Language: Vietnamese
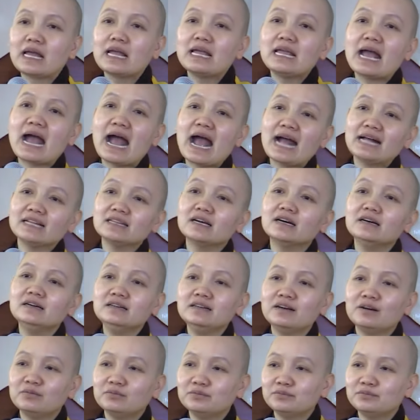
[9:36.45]
Tây Hán
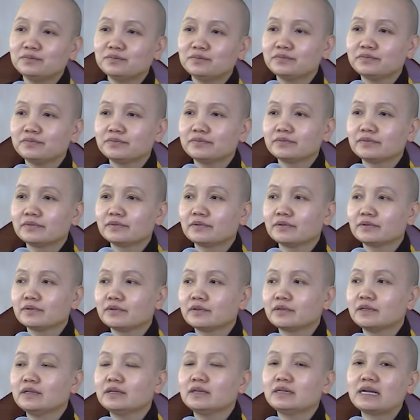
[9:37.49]
Thư không?
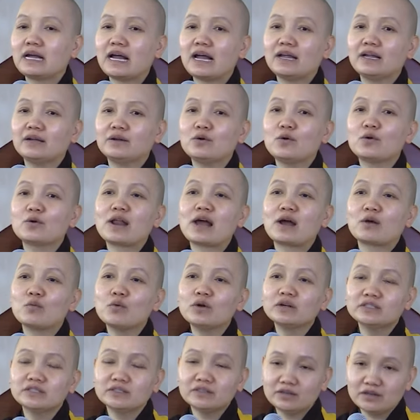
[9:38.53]
Thì ngài Ngộ Đạt
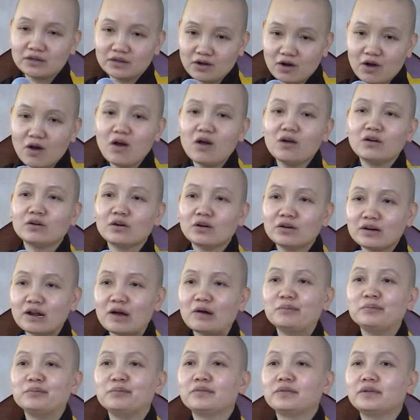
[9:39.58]
Quốc Sư nói có, có
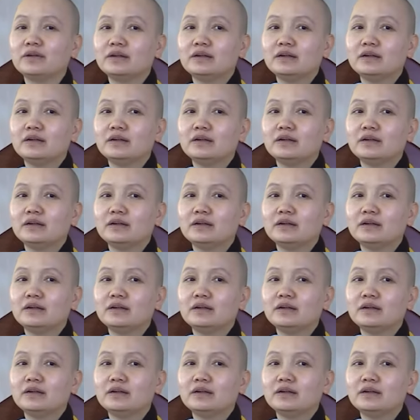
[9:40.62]
đọc.